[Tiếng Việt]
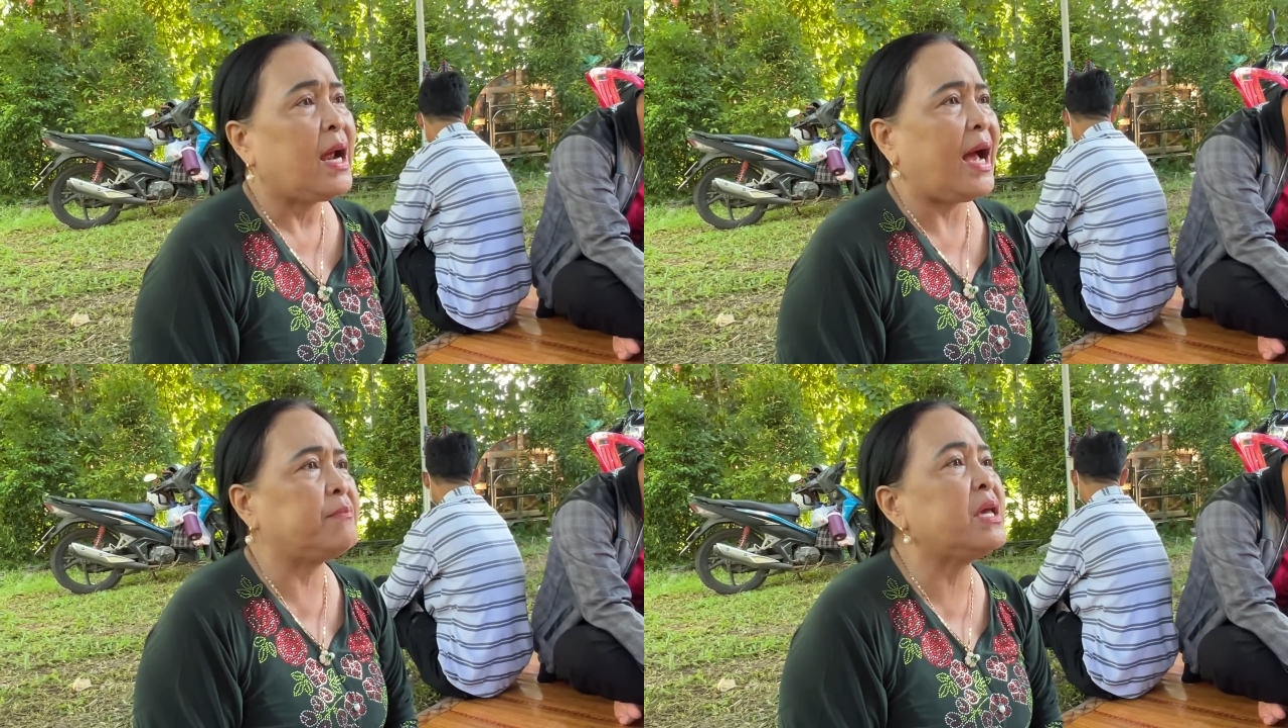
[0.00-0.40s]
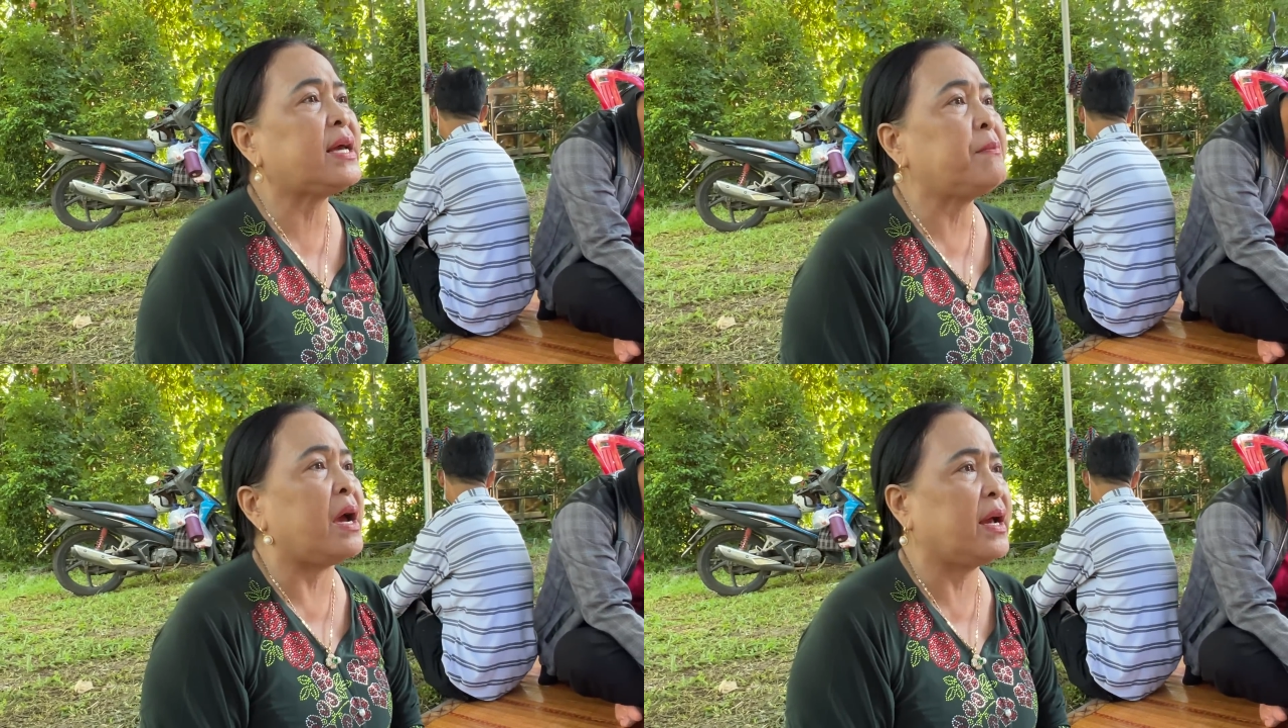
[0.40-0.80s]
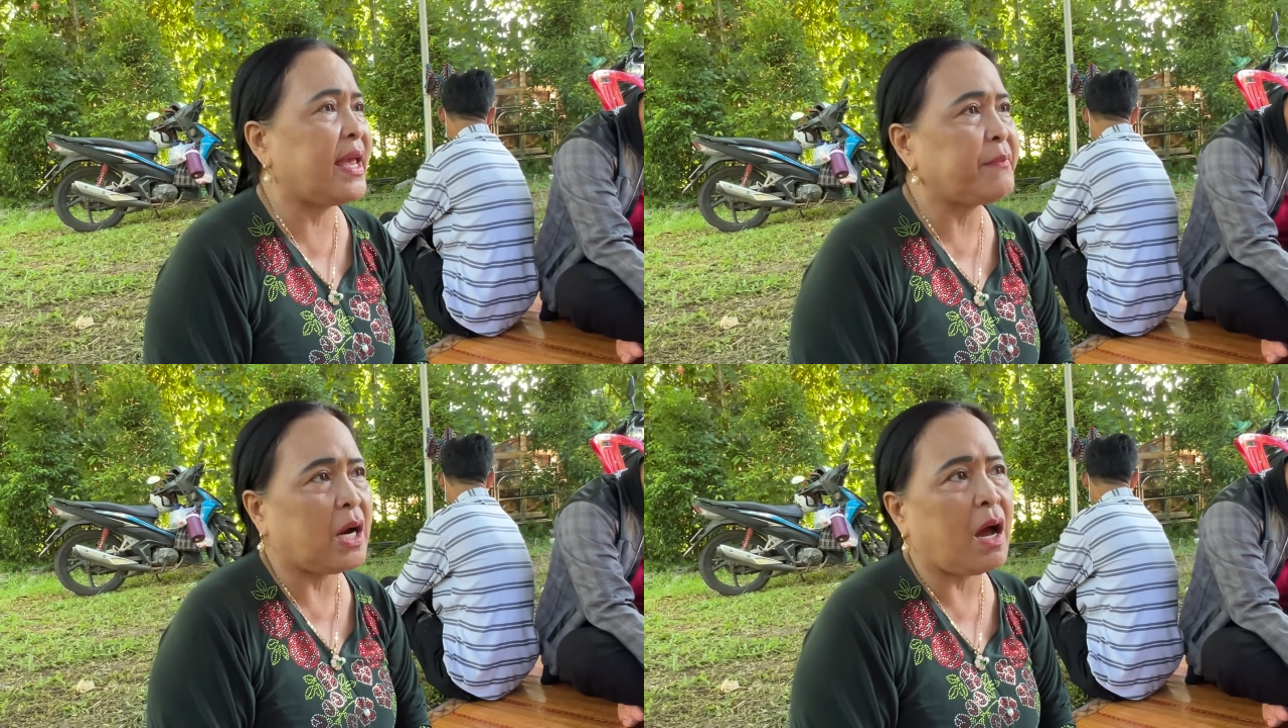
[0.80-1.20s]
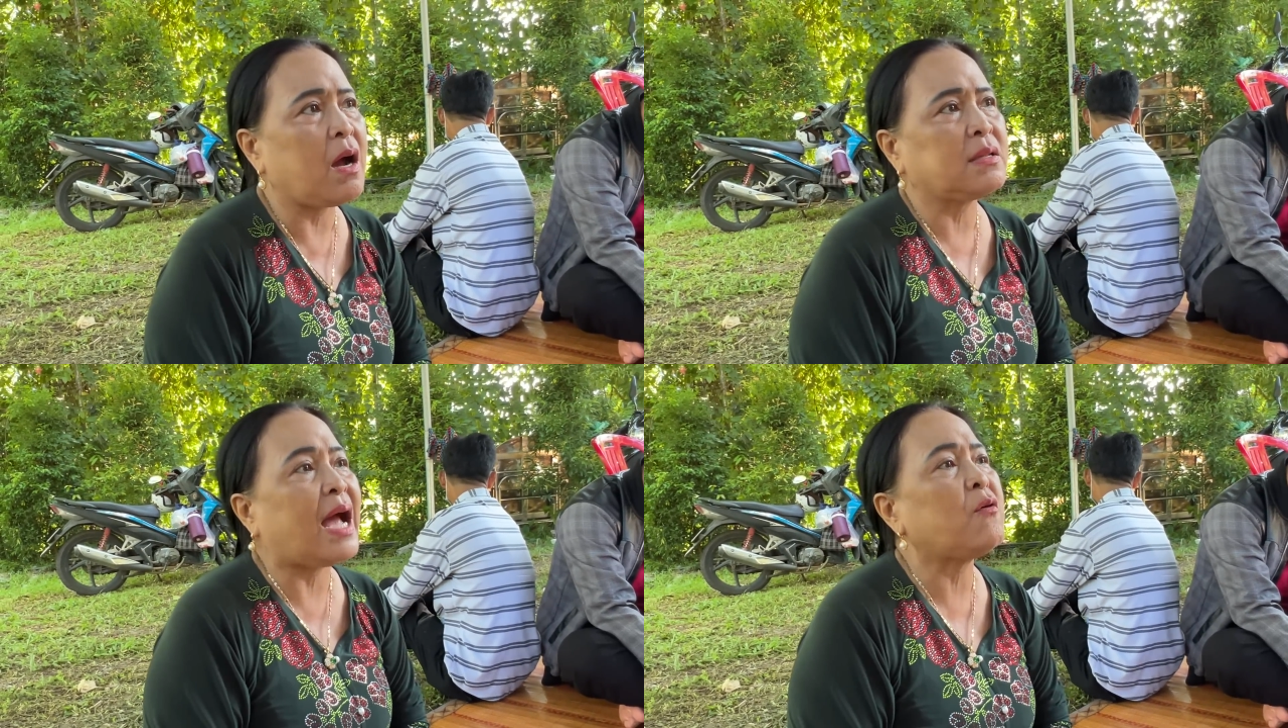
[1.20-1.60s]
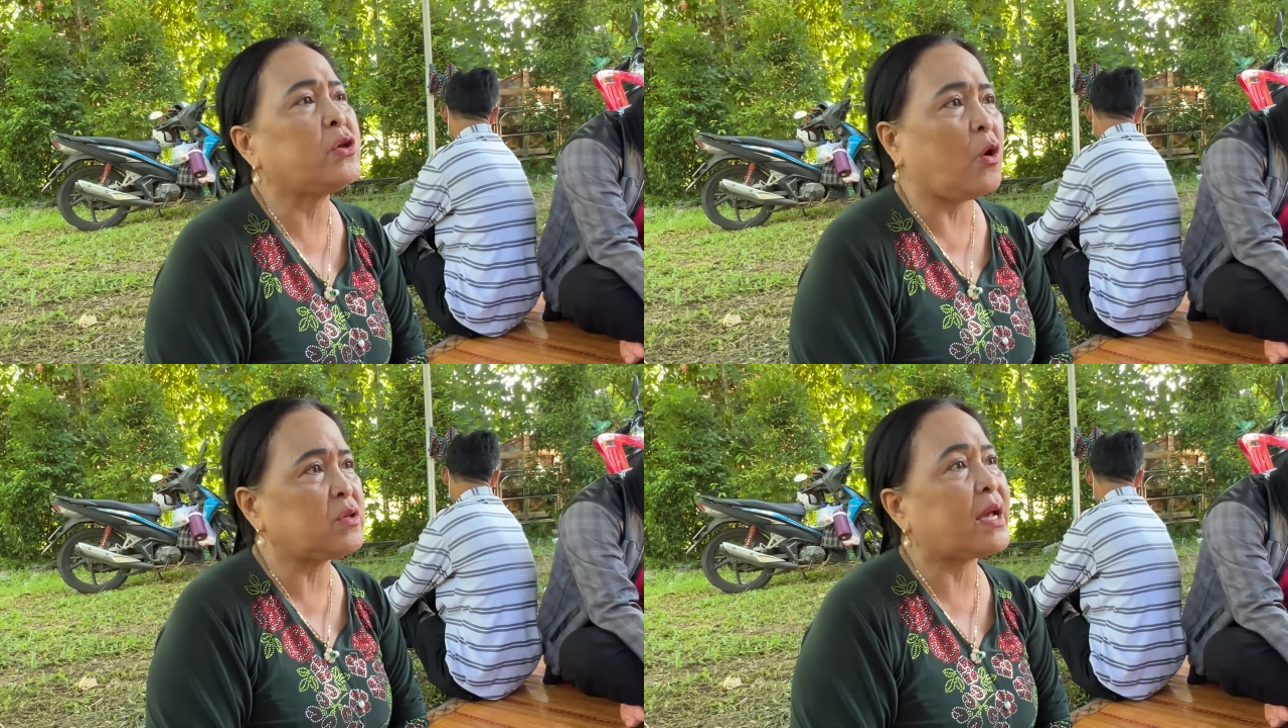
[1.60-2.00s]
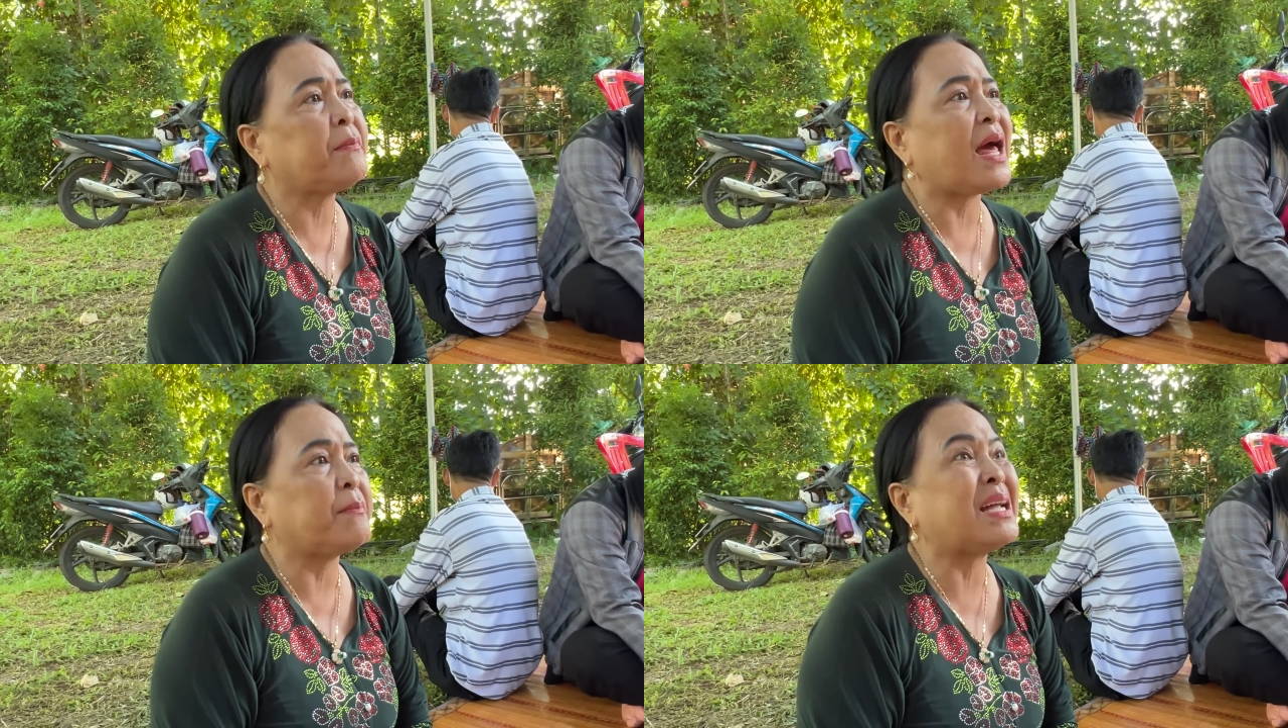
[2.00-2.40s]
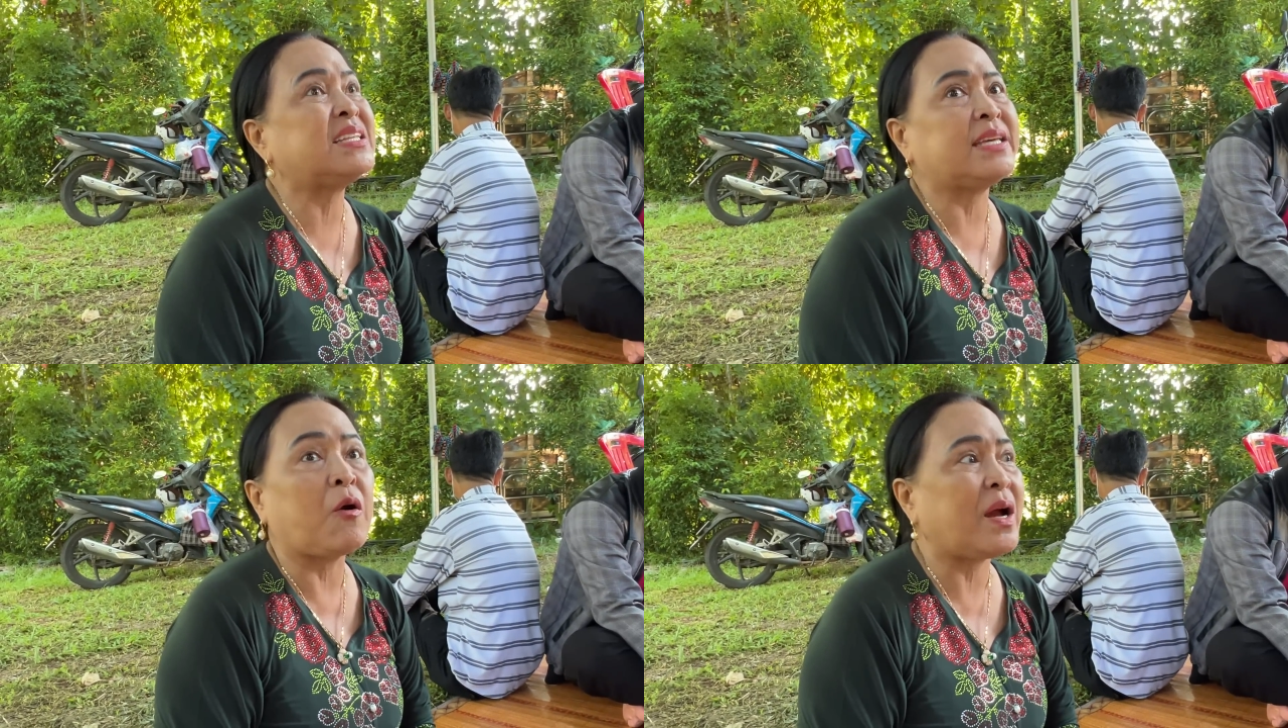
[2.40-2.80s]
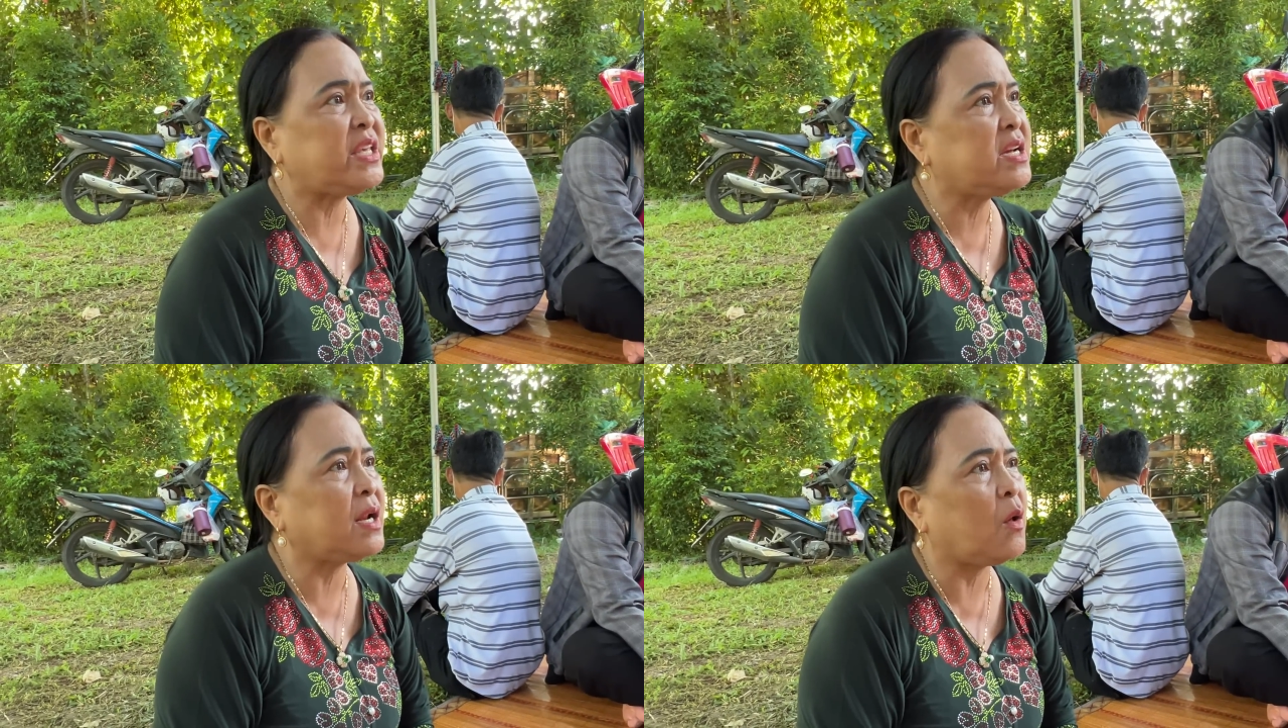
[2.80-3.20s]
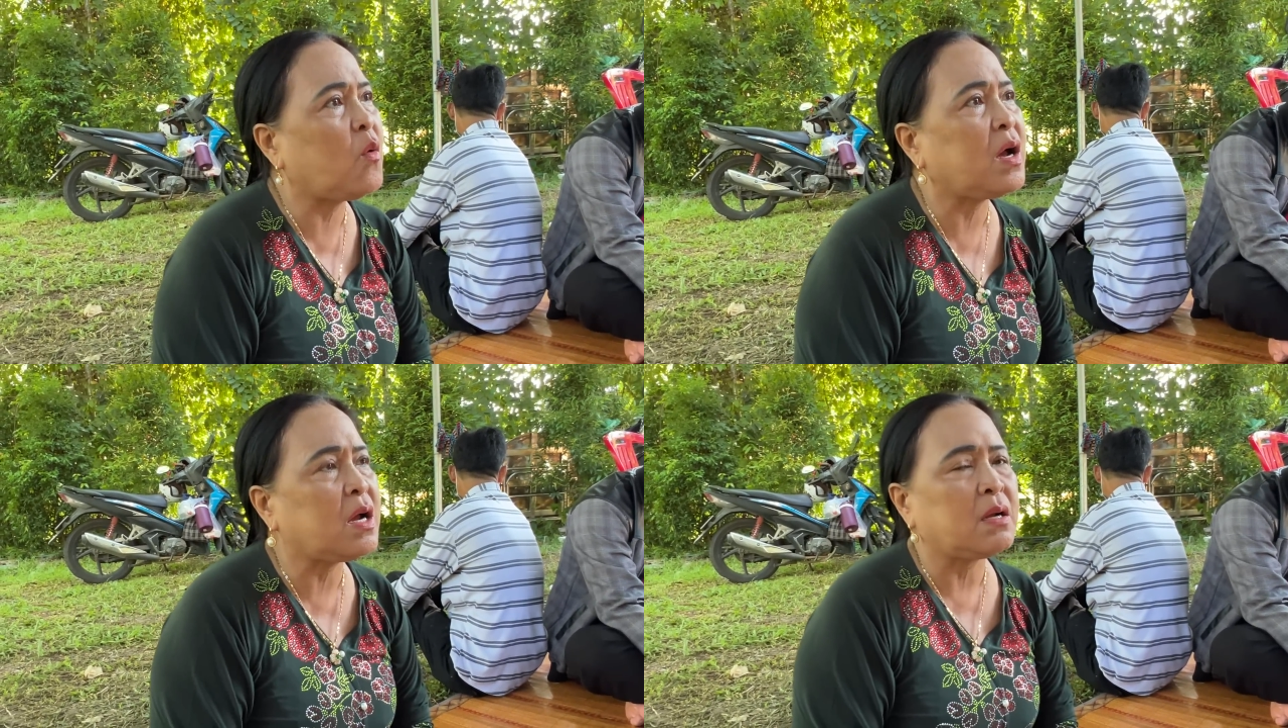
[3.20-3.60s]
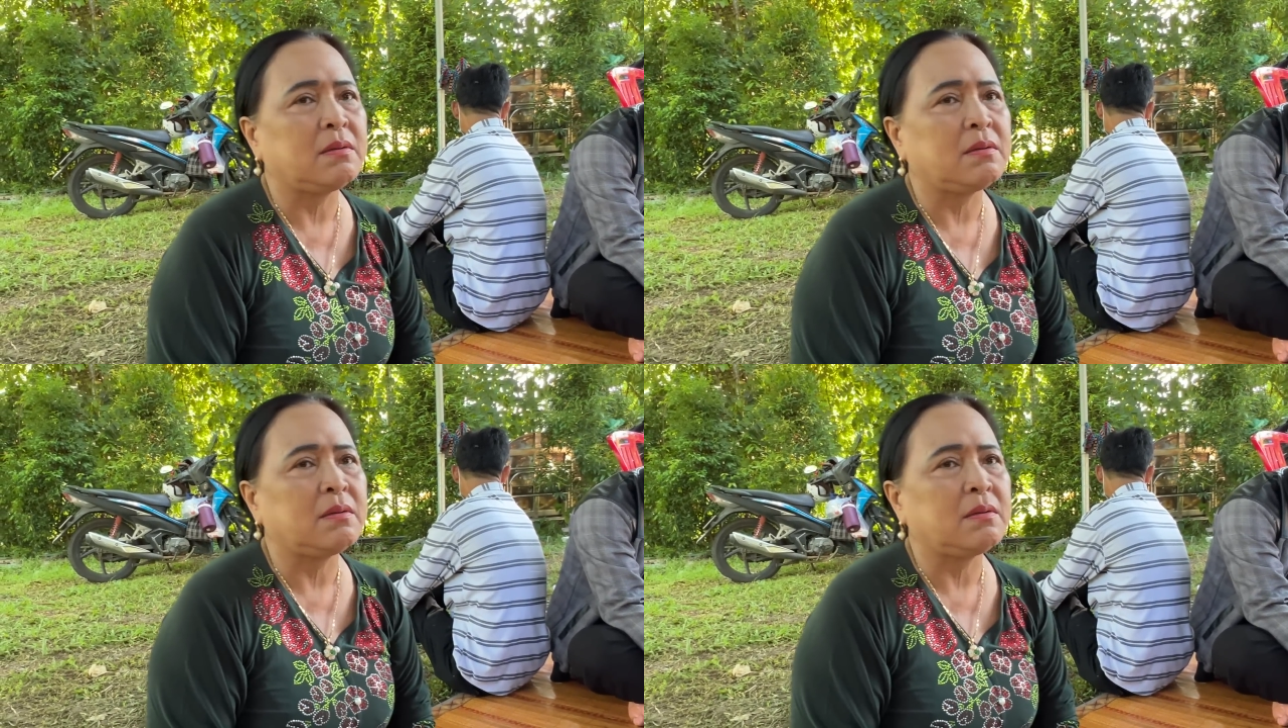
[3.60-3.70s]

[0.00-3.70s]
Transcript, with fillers: anh biết cái miệng em rồi đó tháo cái dù chắc không la banh cái hoa viên này luôn á